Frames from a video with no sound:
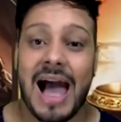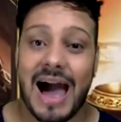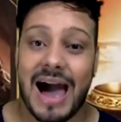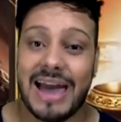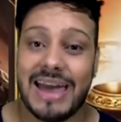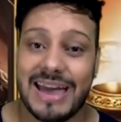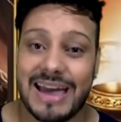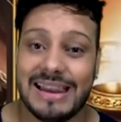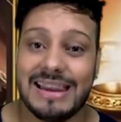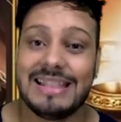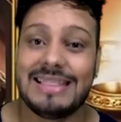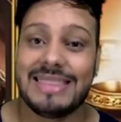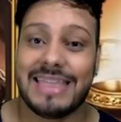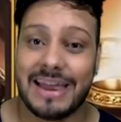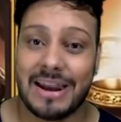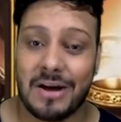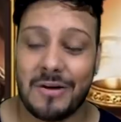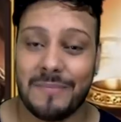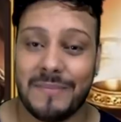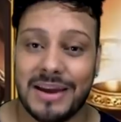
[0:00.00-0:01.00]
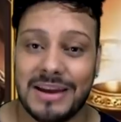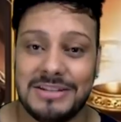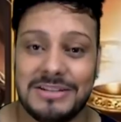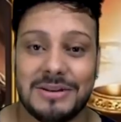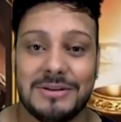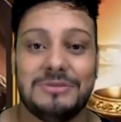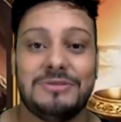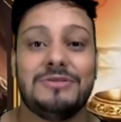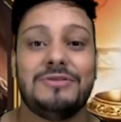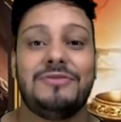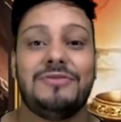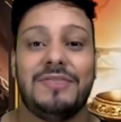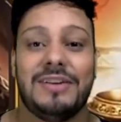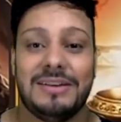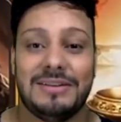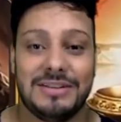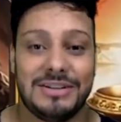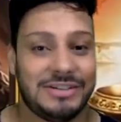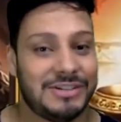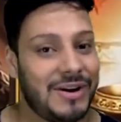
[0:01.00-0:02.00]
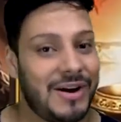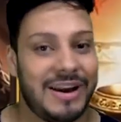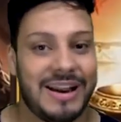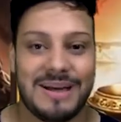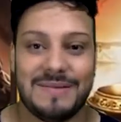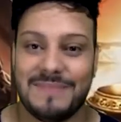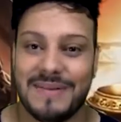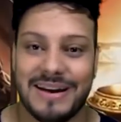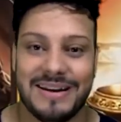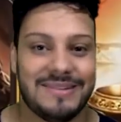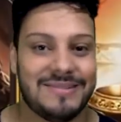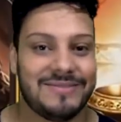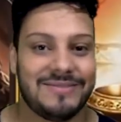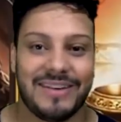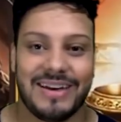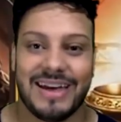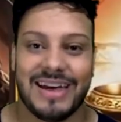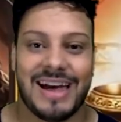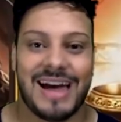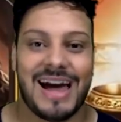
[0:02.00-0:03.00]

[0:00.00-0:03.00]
Aí é literalmente onde o filho chora e a mãe não vê.